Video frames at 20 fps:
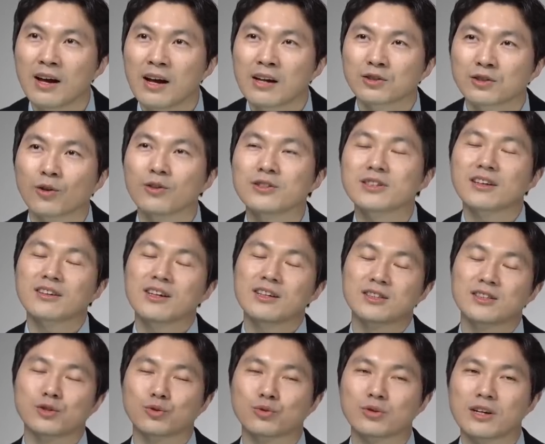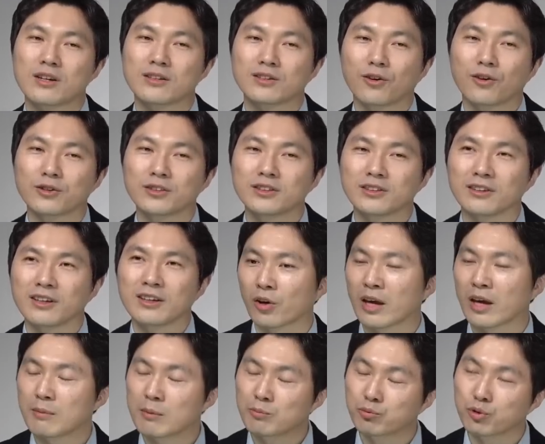전세가 지수라는 거는
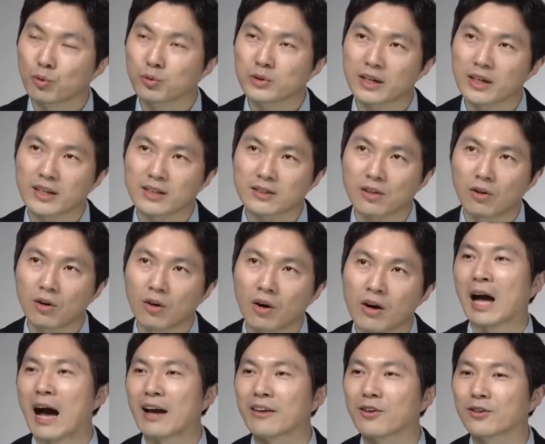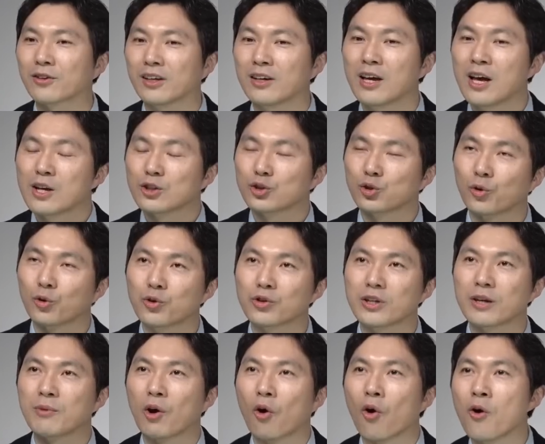KB 부동산에서 가격이 전월
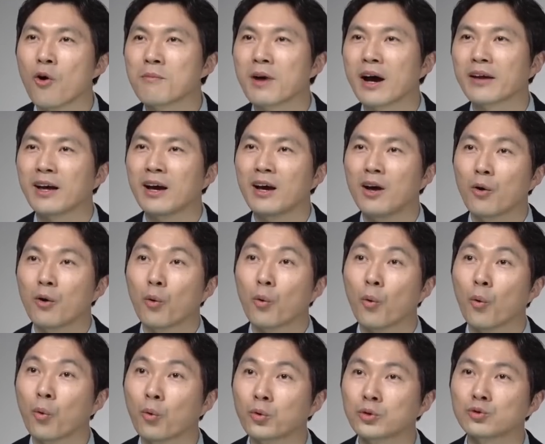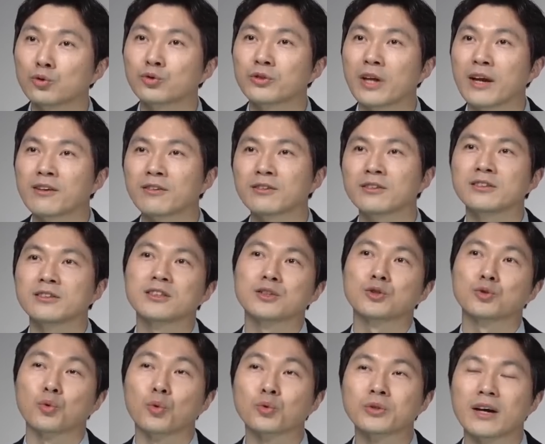대비 얼마나 오르고 내렸는지를
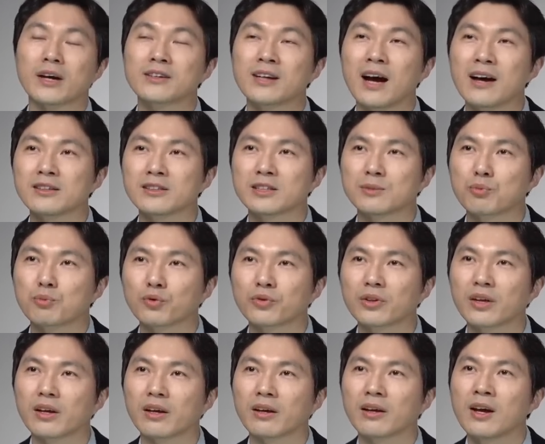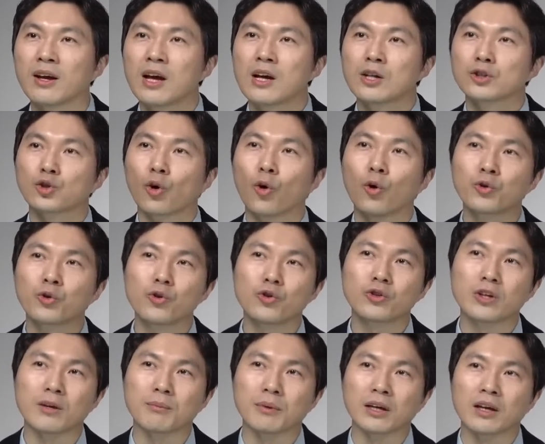조사를 하는 지표인데, 전월
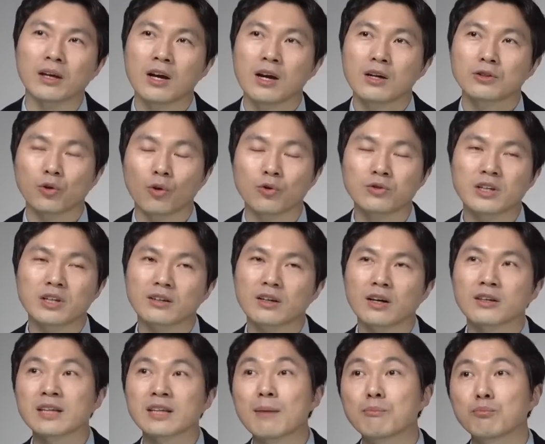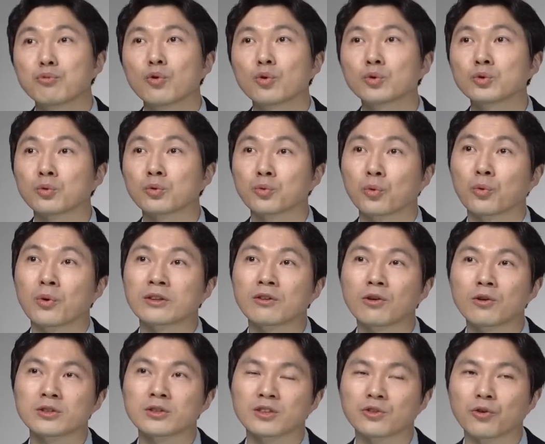대비 전세가 4% 정도가
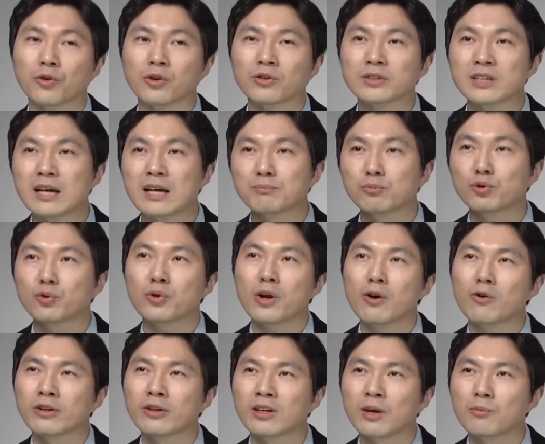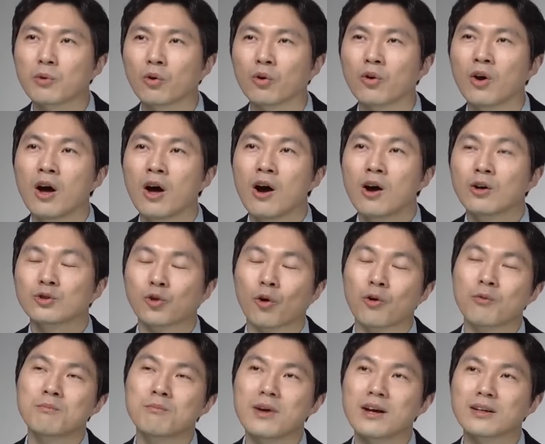떨어진 거예요. 4%라고 한다면
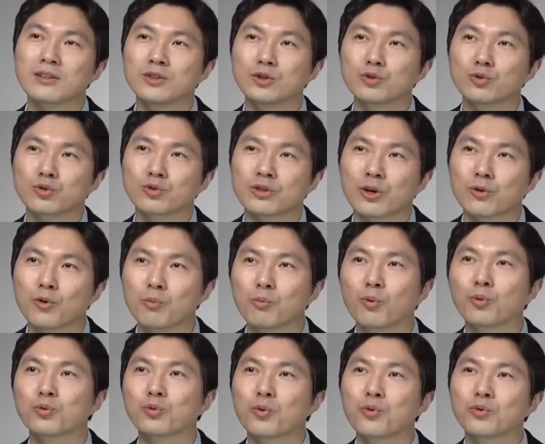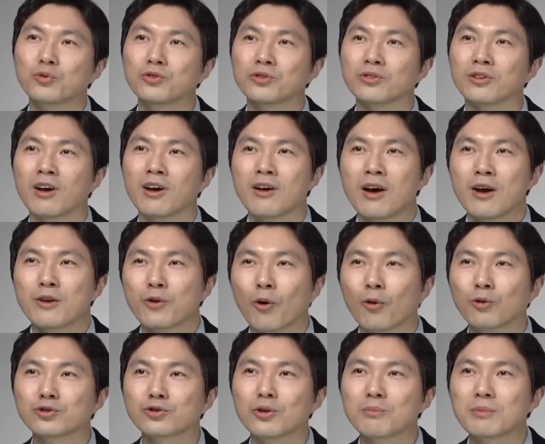정말 큰 숫자고, 보통은
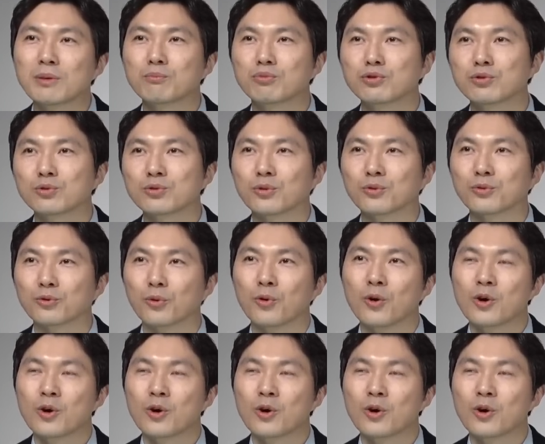0.2% 정도,